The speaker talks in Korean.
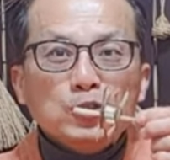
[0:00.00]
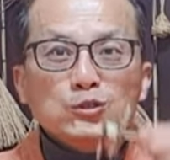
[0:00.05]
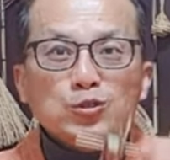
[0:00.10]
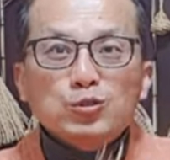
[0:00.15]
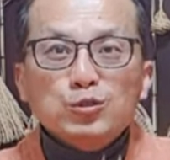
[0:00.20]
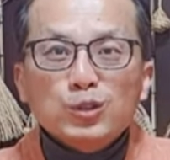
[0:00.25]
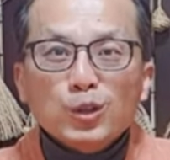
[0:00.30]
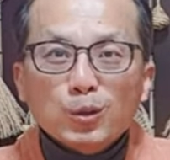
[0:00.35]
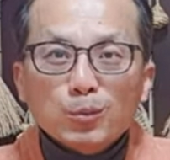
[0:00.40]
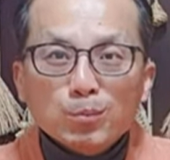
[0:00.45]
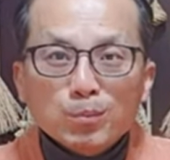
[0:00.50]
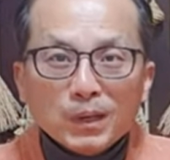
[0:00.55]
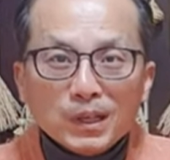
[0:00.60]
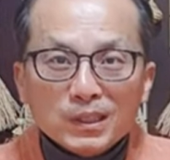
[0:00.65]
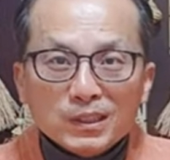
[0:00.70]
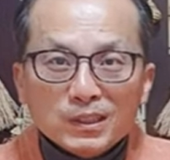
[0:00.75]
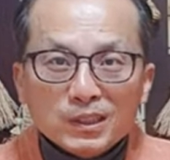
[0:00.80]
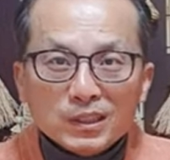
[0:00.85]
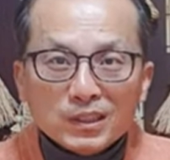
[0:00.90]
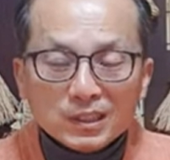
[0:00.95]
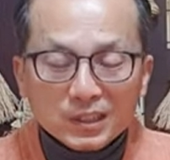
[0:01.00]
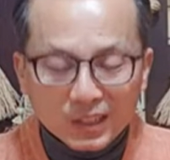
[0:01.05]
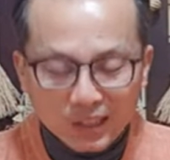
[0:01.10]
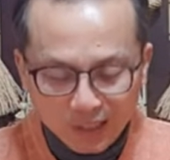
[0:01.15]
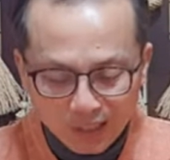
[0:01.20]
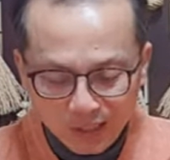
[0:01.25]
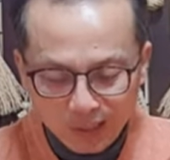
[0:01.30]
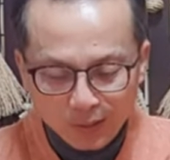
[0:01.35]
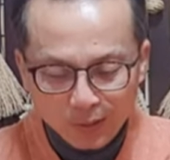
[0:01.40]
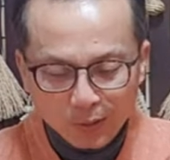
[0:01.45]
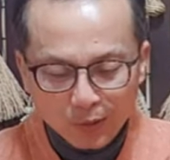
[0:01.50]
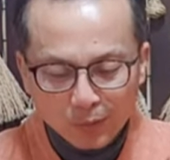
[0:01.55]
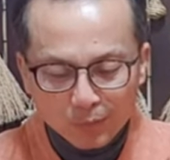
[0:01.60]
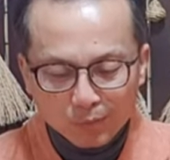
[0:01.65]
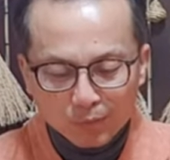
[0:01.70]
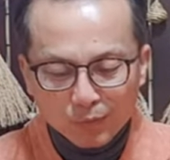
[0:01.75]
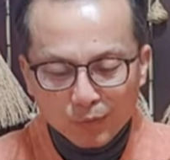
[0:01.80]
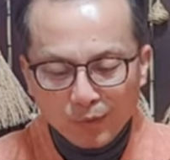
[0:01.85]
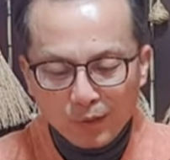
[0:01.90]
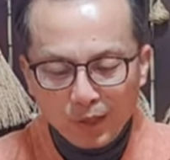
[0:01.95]
수력 발전기
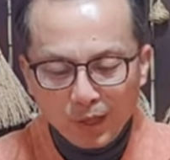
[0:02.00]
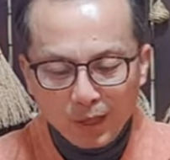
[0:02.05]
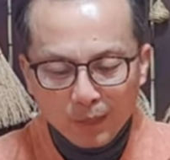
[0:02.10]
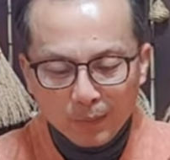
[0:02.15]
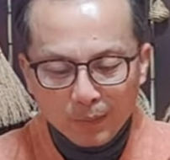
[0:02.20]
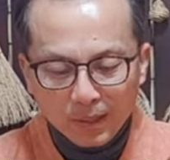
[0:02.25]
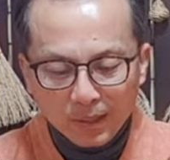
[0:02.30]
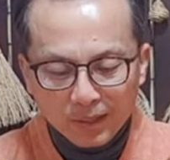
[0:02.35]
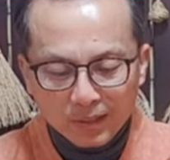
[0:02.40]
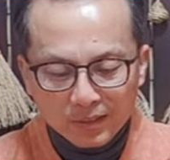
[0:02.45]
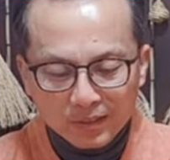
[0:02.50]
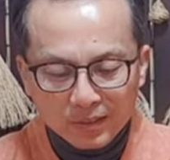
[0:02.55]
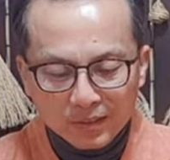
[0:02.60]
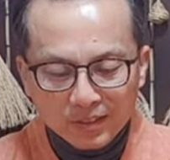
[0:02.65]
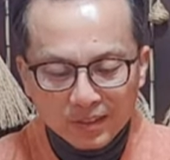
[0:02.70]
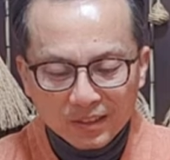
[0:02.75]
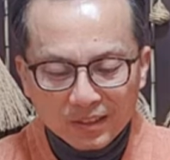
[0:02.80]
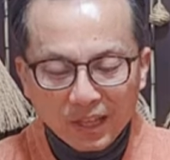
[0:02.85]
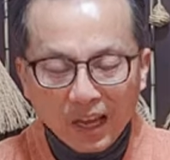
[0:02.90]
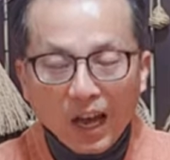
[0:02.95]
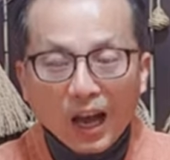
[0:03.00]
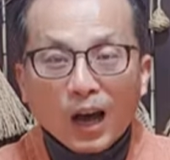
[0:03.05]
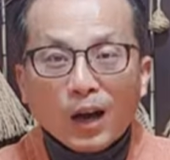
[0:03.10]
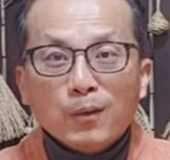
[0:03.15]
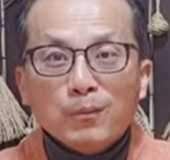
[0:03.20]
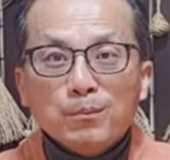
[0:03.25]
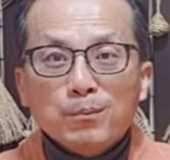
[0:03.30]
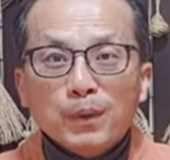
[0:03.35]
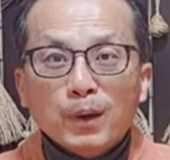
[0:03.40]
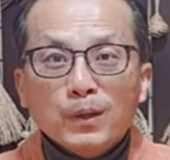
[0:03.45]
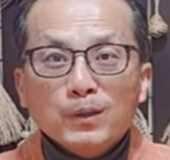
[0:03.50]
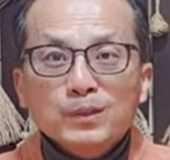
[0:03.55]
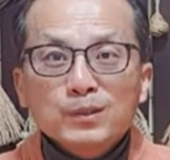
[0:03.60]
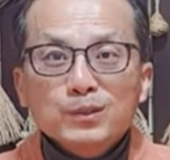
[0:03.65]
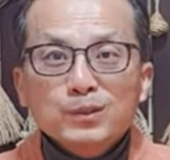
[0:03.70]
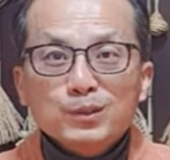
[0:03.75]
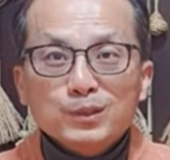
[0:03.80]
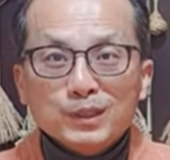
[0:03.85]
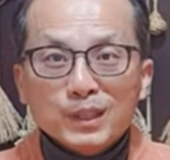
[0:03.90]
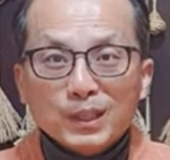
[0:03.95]
물레 방안은 다음번
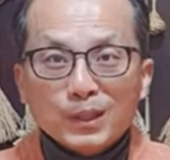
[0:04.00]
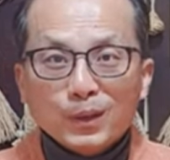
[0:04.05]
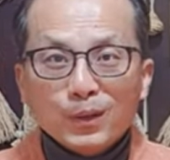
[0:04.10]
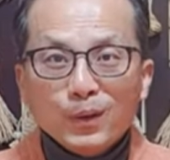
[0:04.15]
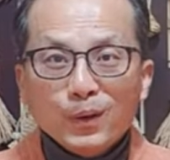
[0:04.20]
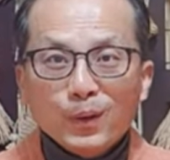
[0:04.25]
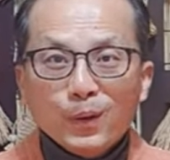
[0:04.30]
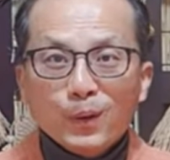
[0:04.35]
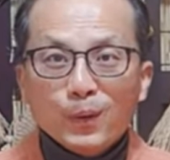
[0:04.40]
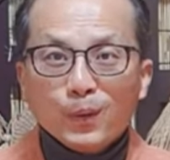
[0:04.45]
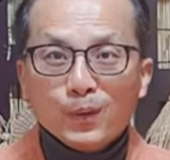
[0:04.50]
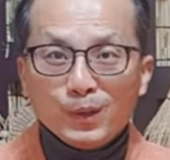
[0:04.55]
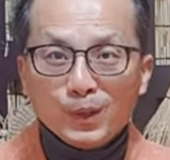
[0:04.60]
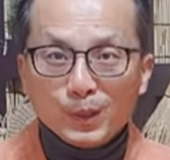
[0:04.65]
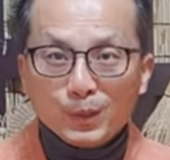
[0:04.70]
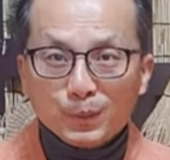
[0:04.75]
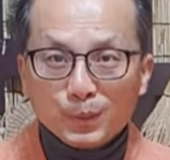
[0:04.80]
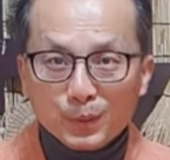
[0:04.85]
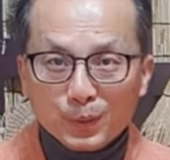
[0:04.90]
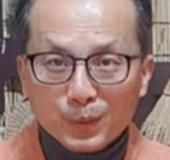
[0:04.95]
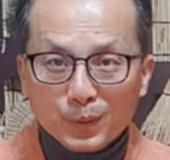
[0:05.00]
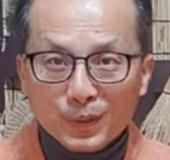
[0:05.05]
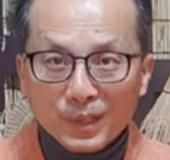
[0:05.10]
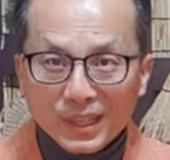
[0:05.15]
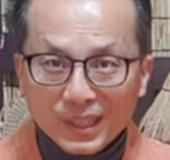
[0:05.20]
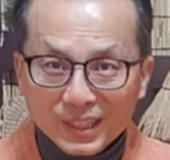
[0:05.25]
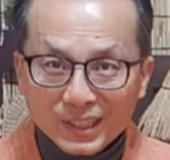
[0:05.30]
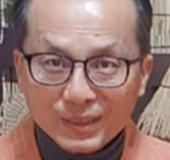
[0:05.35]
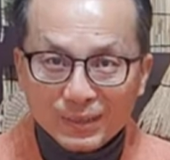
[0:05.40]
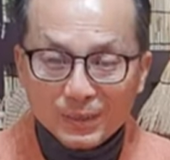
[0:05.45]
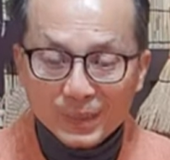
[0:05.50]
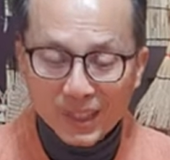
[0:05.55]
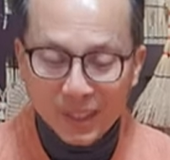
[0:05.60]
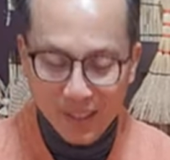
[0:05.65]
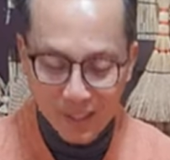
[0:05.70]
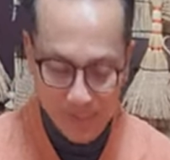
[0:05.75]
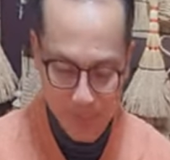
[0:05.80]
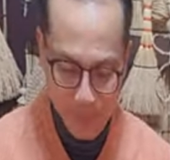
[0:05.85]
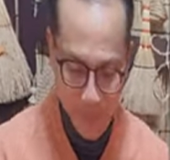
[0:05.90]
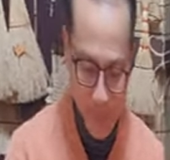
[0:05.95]
주제로 올려보도록 하겠습니다. 음.